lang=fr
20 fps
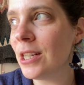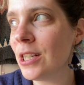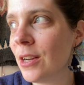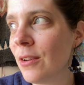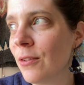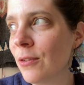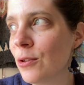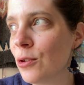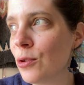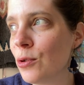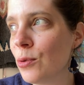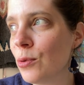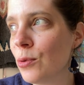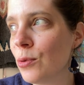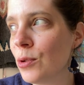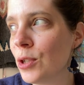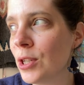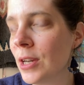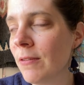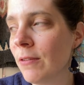
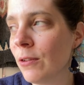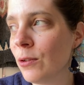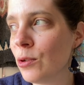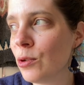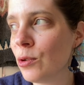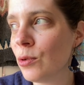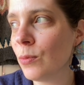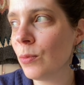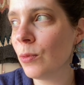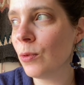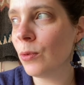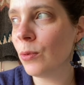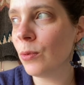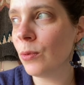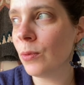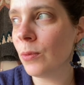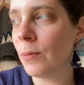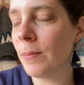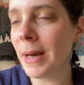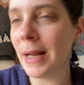j'avance
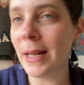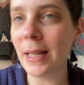mon